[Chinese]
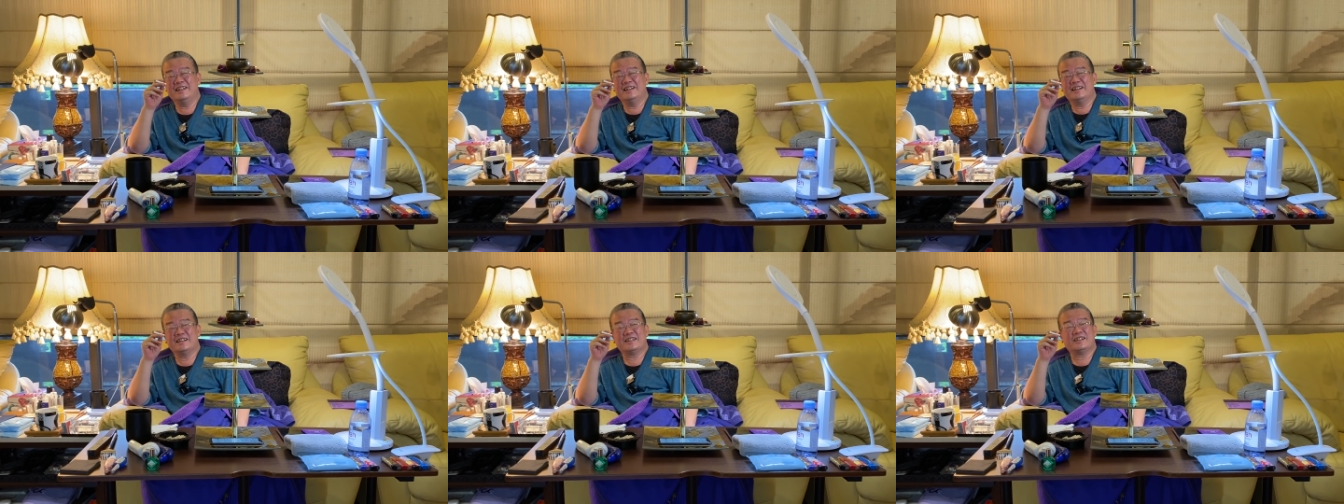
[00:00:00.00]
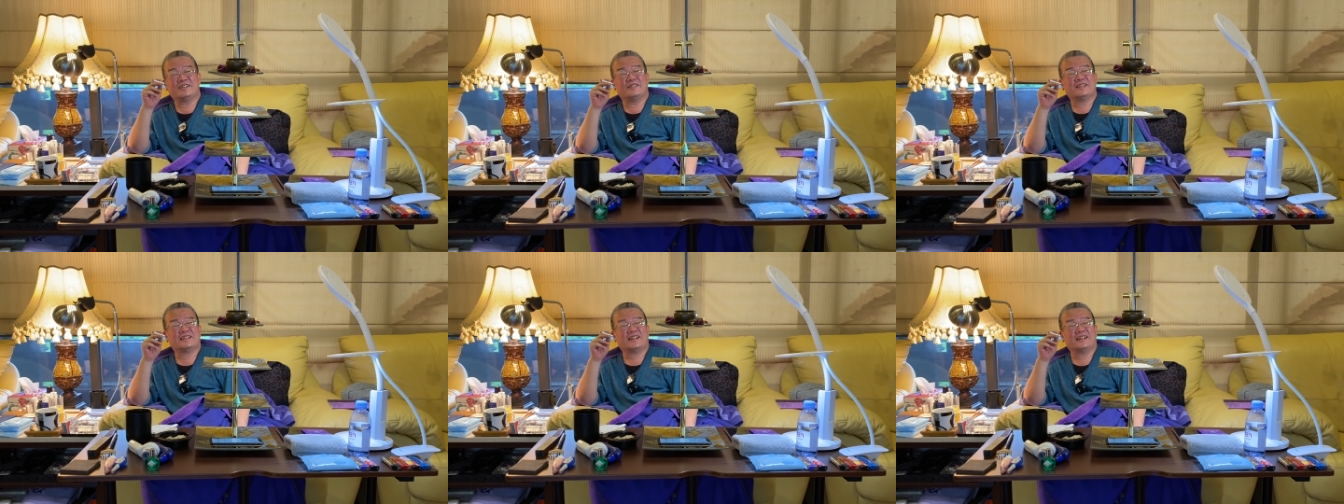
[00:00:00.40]
所以我
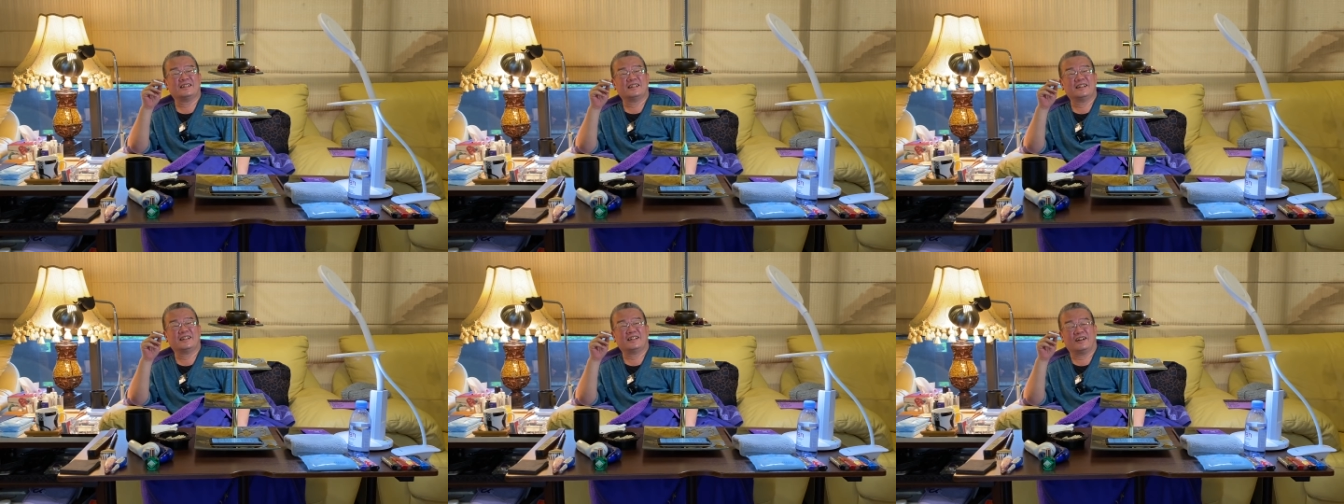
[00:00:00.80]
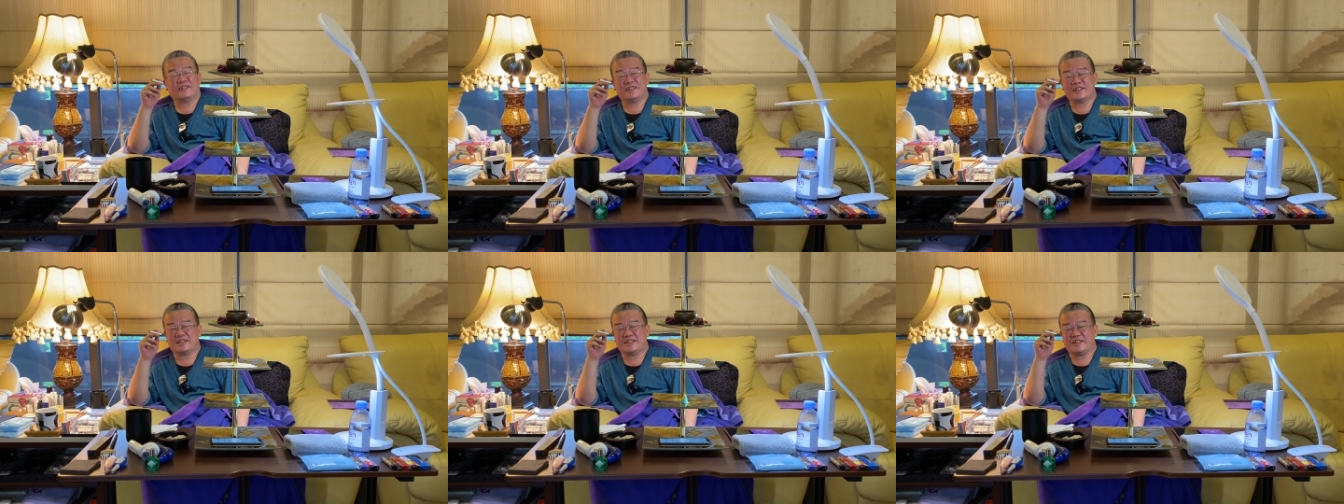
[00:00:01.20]
们常常在讨
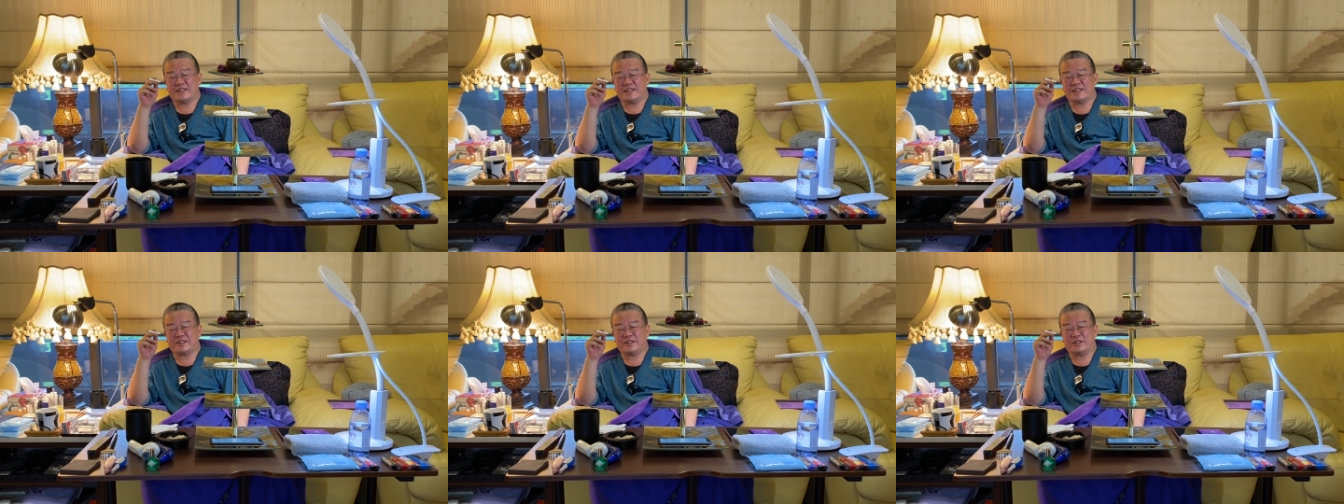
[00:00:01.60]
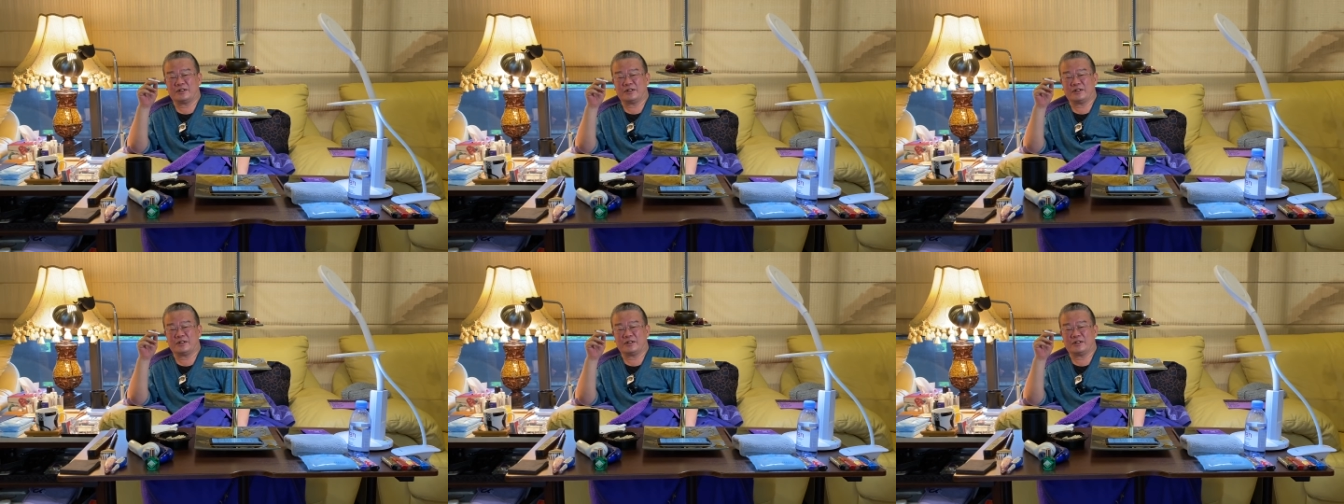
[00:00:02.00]
论事情的时候，